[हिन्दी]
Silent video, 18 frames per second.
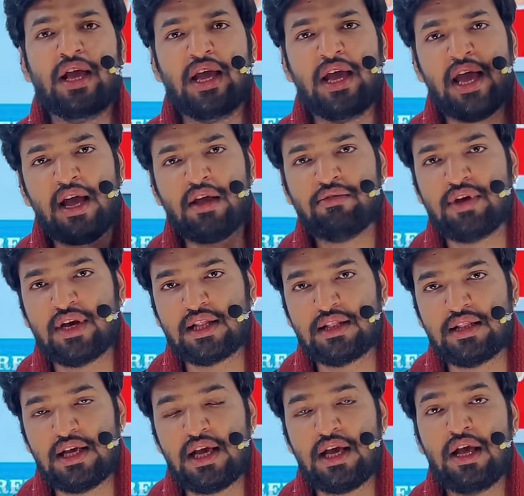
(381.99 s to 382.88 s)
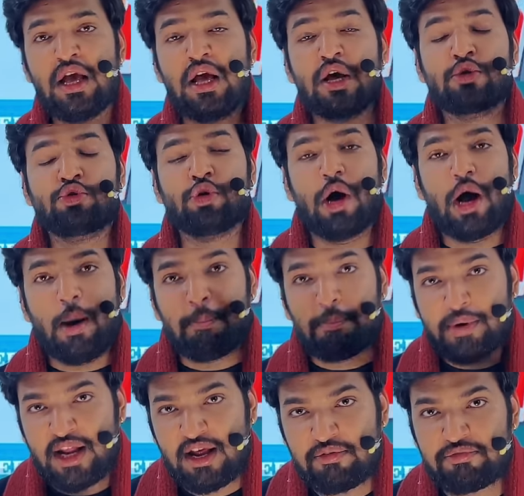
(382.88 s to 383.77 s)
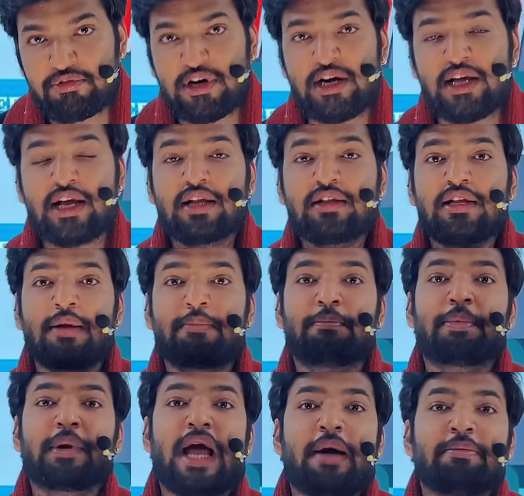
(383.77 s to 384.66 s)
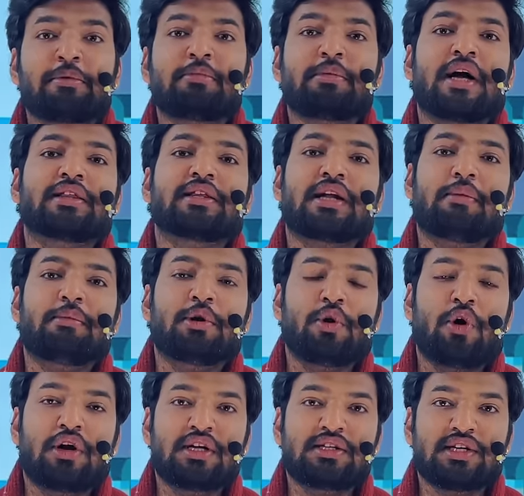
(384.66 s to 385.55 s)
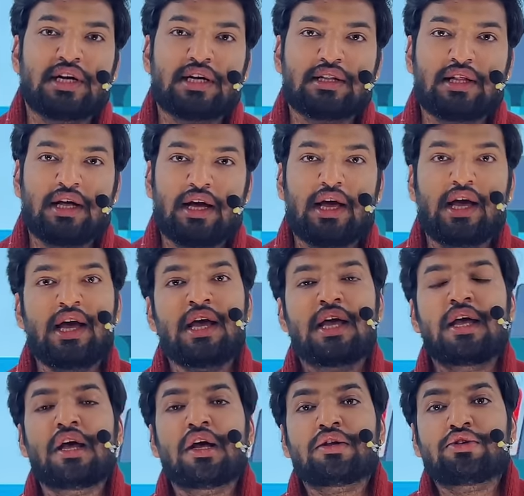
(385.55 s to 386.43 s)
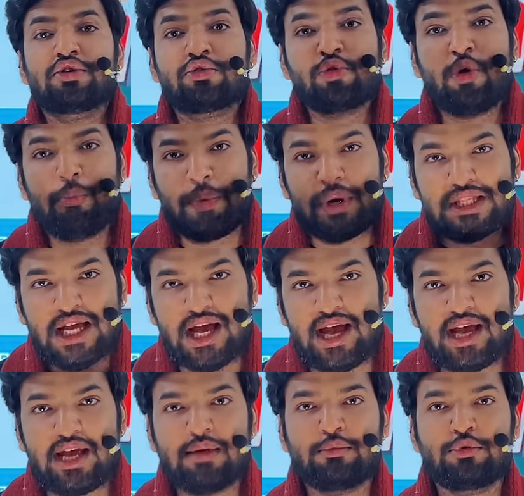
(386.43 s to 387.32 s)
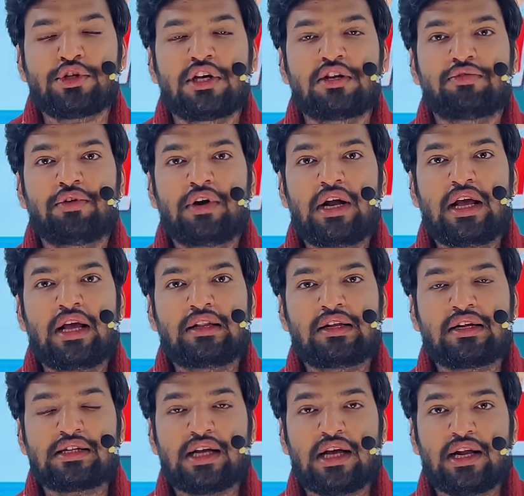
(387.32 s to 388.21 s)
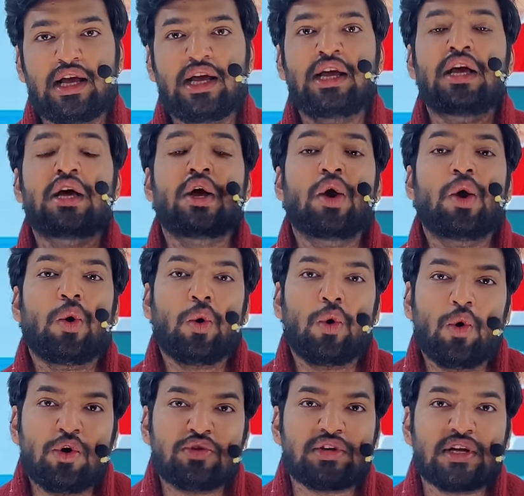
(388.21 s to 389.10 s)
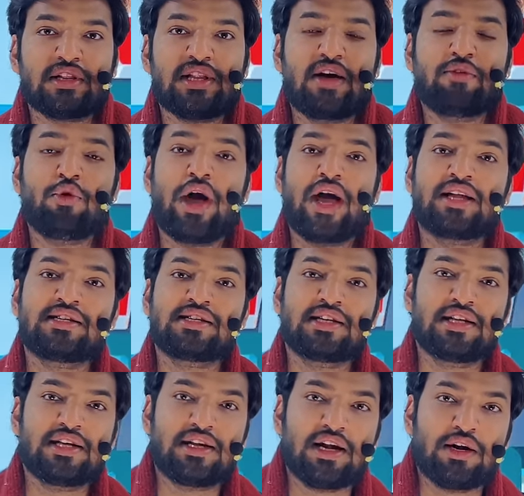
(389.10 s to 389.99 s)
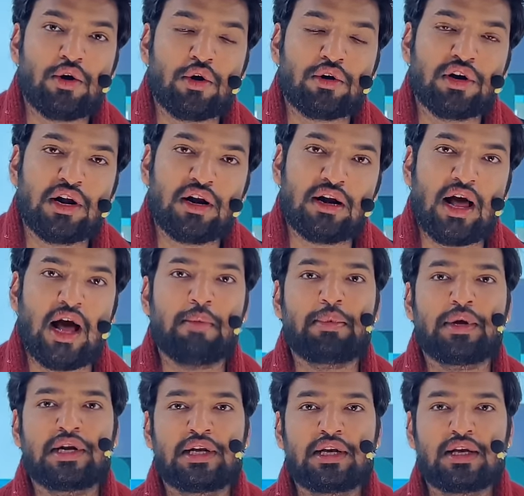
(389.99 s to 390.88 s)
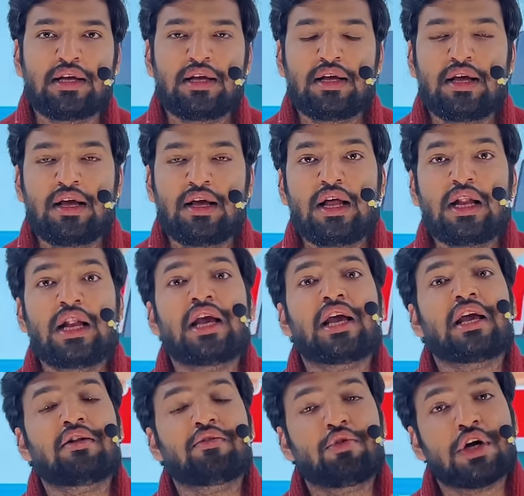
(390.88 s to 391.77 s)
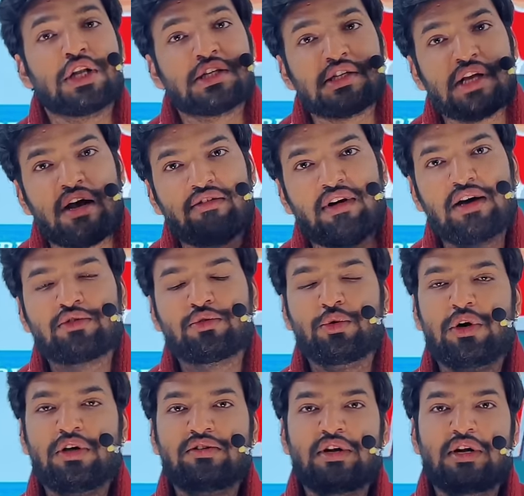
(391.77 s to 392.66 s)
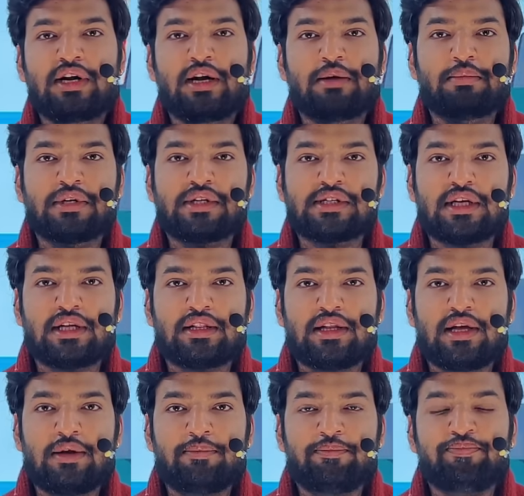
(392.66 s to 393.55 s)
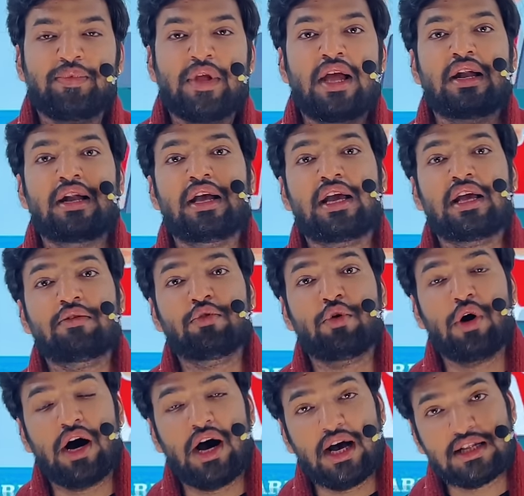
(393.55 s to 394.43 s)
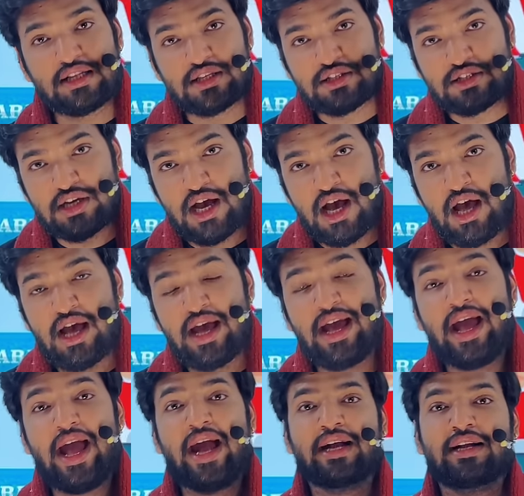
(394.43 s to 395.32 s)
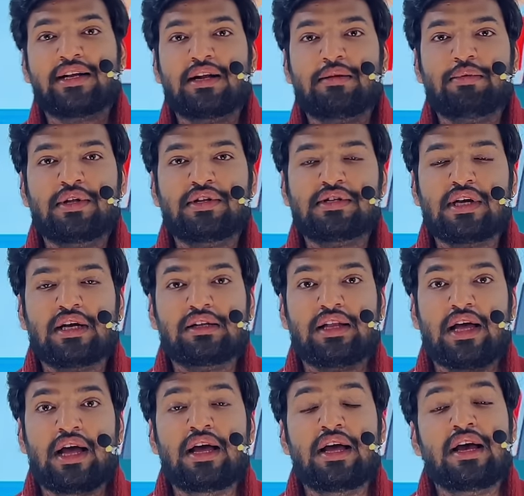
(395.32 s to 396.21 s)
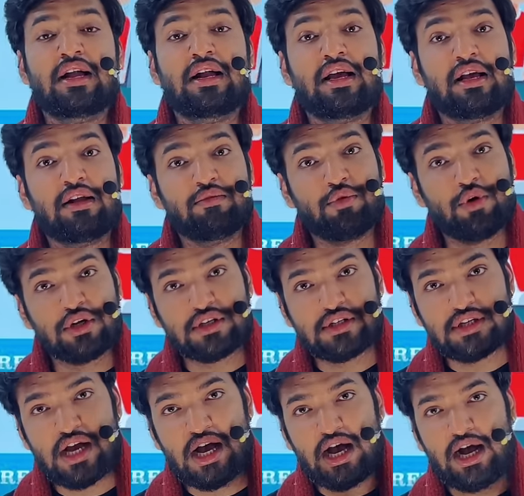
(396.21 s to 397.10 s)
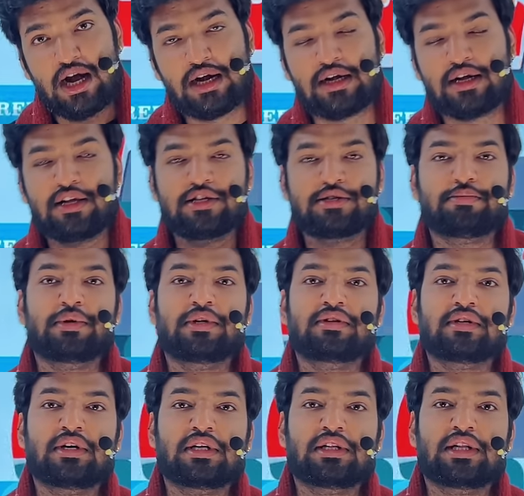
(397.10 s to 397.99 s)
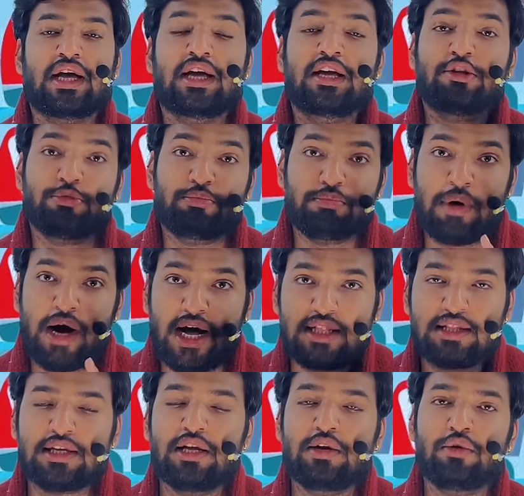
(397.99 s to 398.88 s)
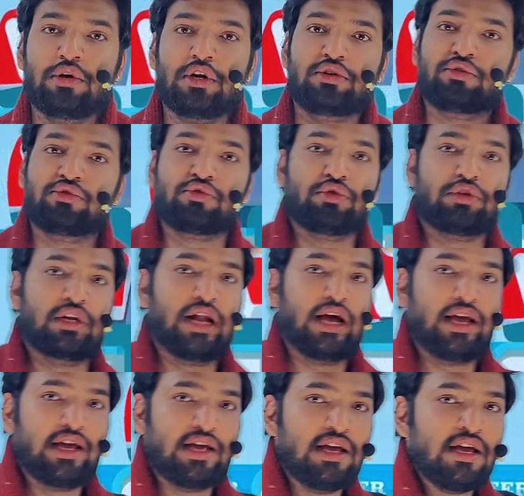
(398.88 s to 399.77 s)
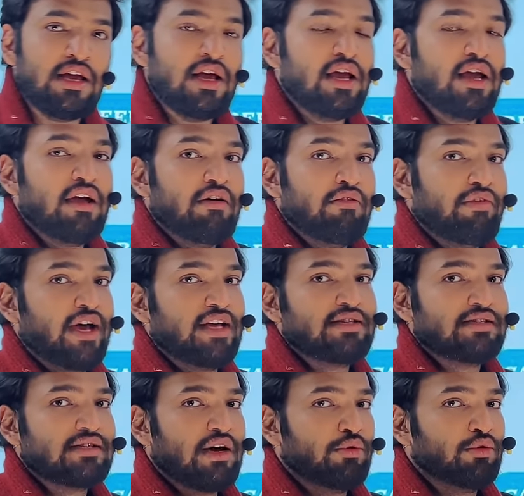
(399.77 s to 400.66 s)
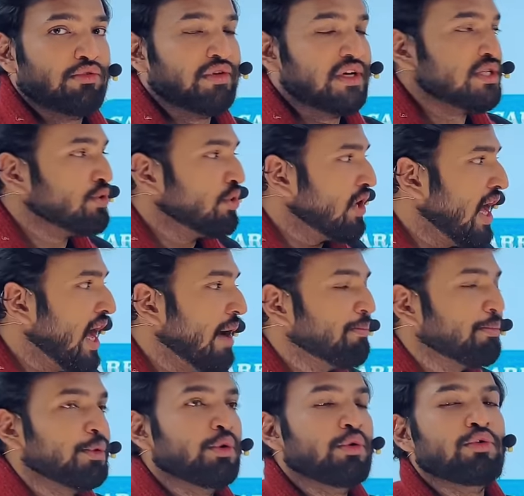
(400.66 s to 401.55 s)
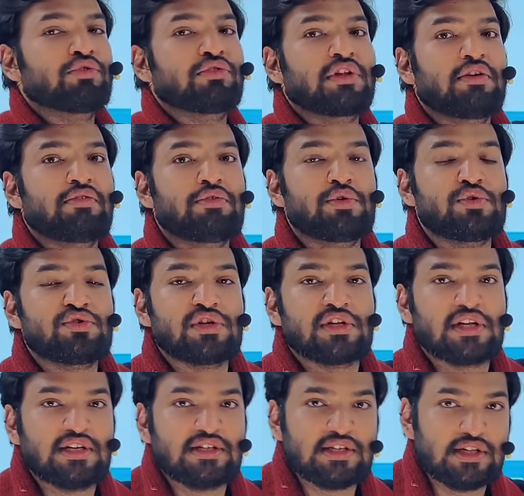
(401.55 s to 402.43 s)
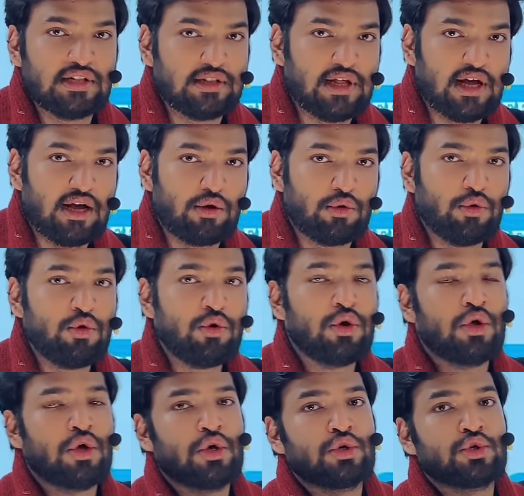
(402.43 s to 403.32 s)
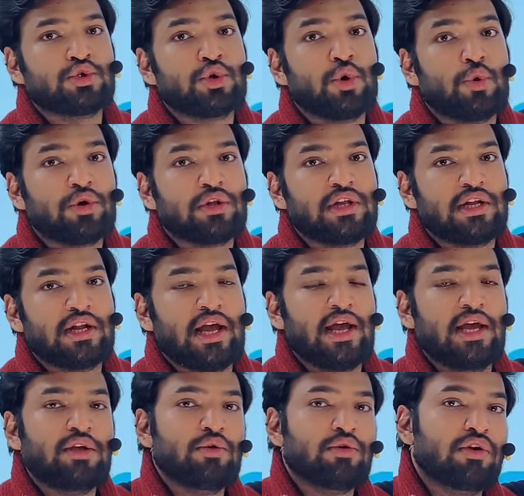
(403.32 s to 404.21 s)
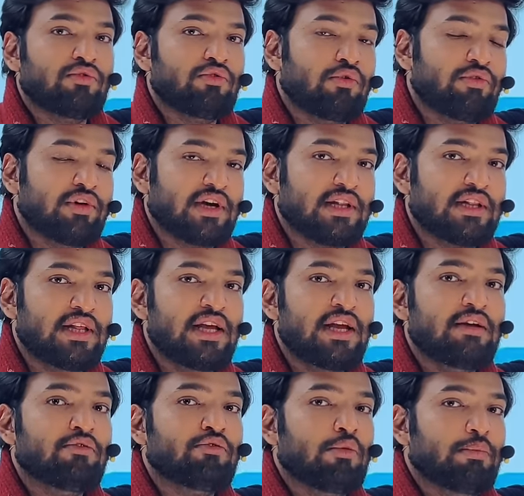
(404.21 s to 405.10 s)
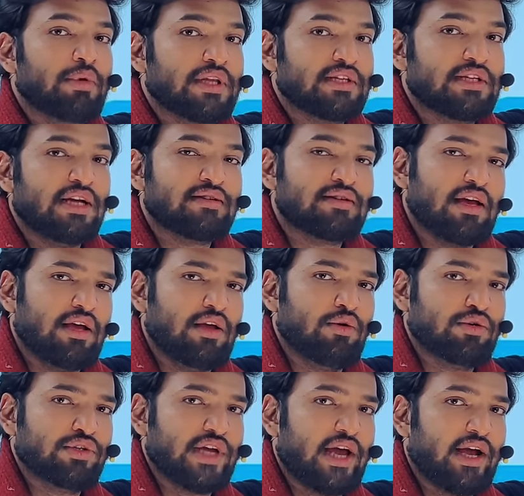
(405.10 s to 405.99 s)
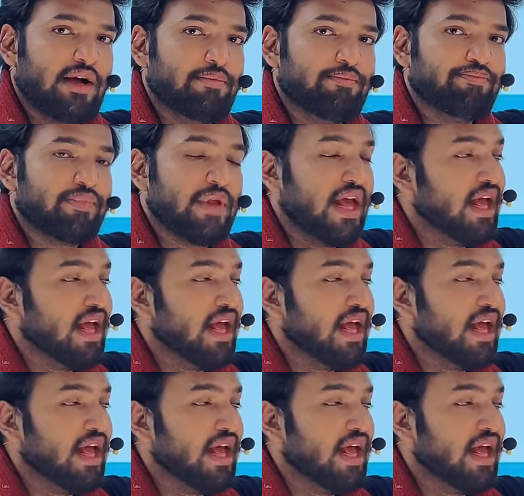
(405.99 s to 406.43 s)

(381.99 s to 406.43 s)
एक व्यक्ति जो अपने फील्ड के अंदर पर्याप्त मात्रा में नॉलेज रखता है जिसको पता है कि मुझे इस फील्ड के अंदर जाना है हो सकता है वो इंजीनियर या डॉक्टर ना बने लेकिन वो अच्छा वास्तु कंसल्टेंट बन सकता है लेकिन वो अच्छा एक्टर बन सकता है लेकिन वो अच्छा आर्टिस्ट बन सकता है इस बात की नॉलेज उसको दिलाएगी वेस्ट साउथ वेस्ट और आपको उसके फ्यूचर की चिंता को छोड़ देना है क्योंकि वो व्यक्ति वो बच्चा सही हो जाएगा